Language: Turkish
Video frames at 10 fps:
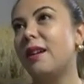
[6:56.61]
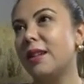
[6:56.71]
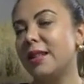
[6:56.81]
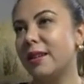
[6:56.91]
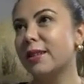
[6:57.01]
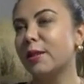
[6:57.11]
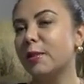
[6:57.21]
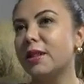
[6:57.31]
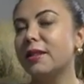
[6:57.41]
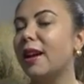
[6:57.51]

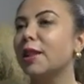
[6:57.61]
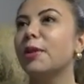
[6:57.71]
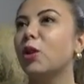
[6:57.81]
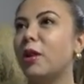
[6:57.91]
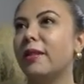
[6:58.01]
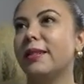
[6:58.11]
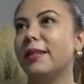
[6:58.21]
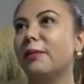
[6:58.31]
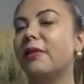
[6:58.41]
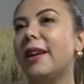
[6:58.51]
karşılaştığım için kendime görev
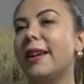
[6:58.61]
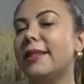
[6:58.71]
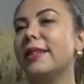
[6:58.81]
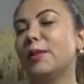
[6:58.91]
edindim ve 7